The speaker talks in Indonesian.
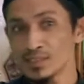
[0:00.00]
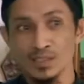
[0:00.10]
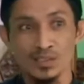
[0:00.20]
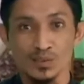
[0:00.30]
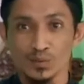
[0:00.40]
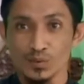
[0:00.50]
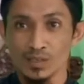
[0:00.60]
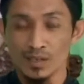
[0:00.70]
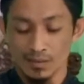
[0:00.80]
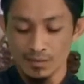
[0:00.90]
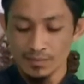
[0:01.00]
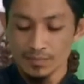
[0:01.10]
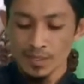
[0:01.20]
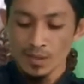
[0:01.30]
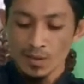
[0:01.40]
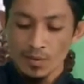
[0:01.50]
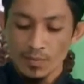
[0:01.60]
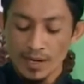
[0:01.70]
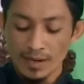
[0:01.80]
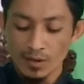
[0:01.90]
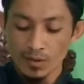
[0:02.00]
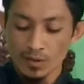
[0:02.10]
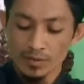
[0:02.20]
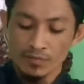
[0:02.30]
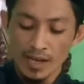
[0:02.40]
Jadi dituturi gak roh. Bareng ngono,